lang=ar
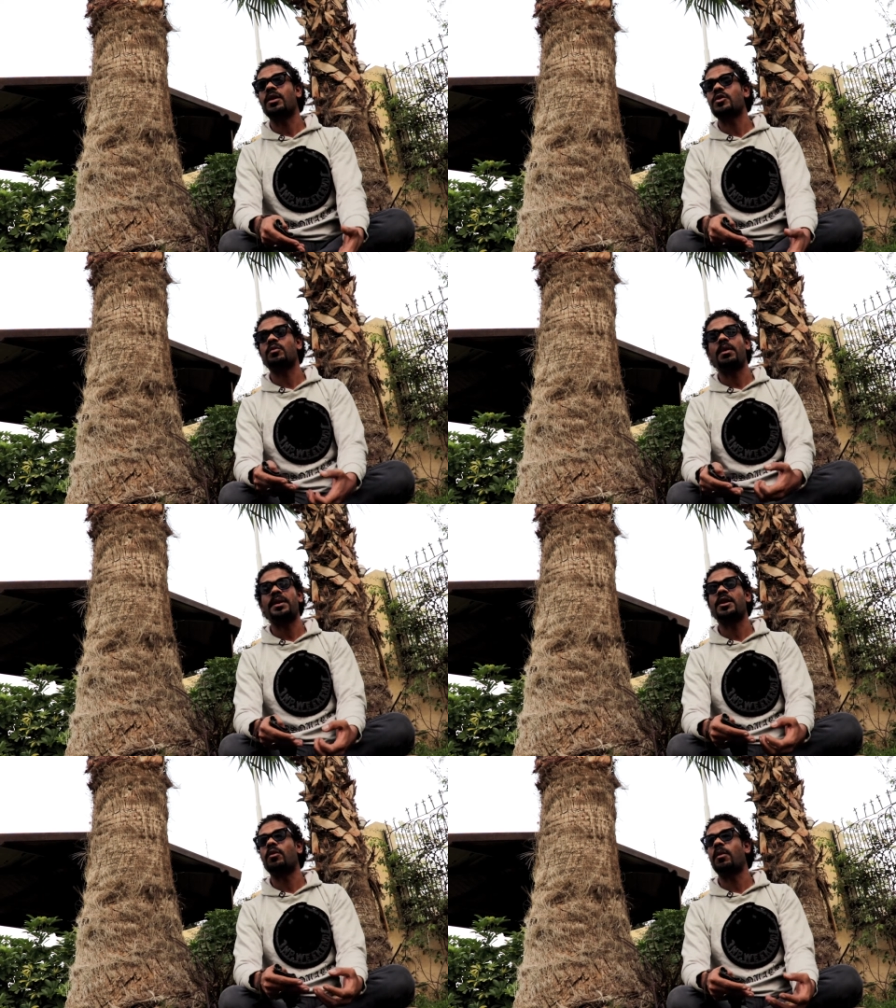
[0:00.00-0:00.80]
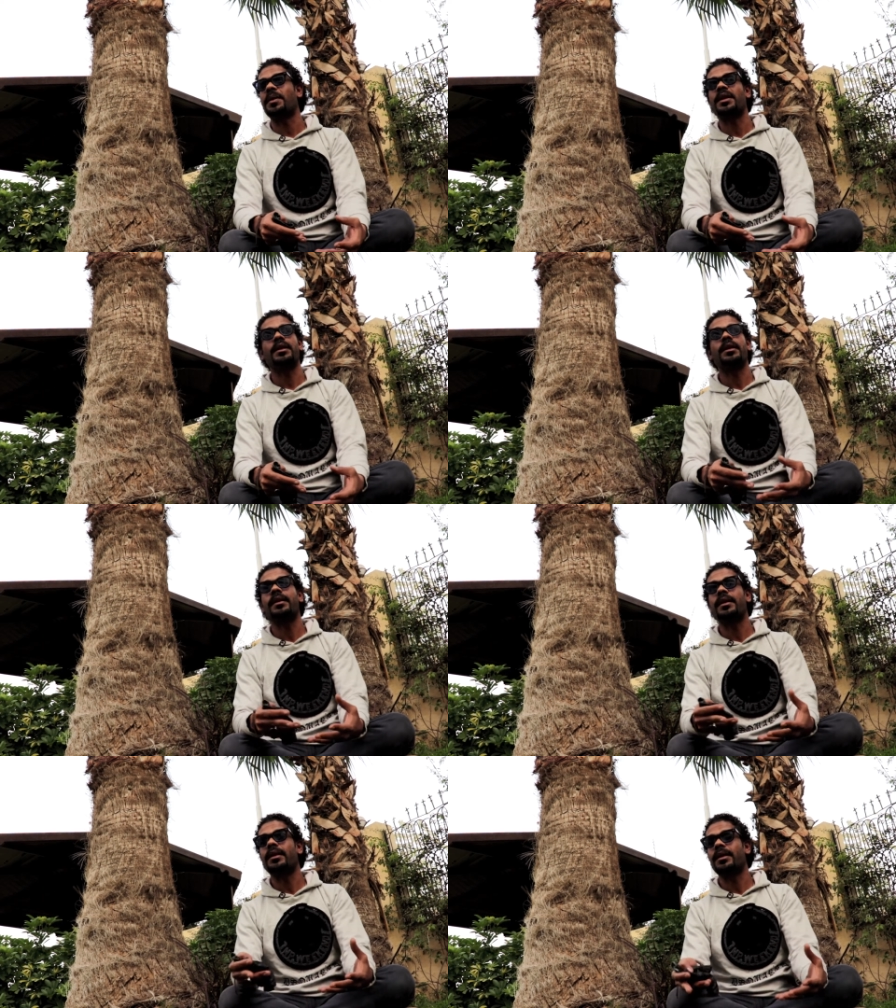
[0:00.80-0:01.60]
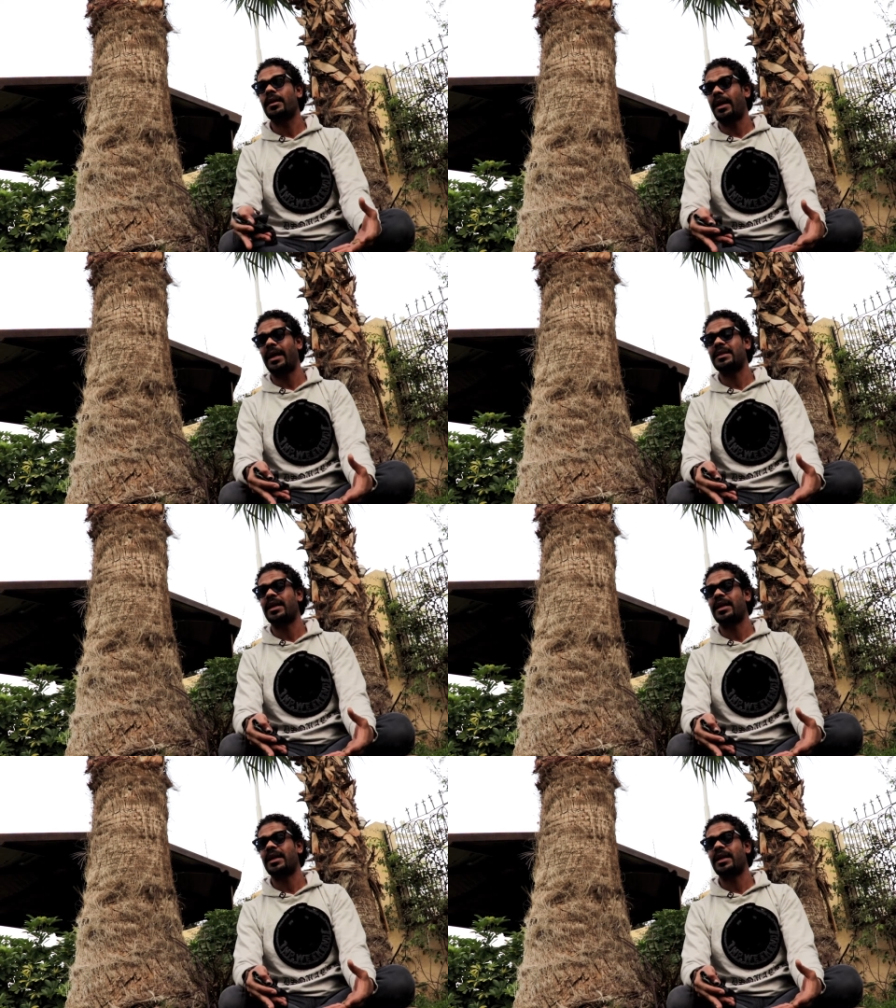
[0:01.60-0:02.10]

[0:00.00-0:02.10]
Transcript: تواصل ما بيننا وما بين الحاجات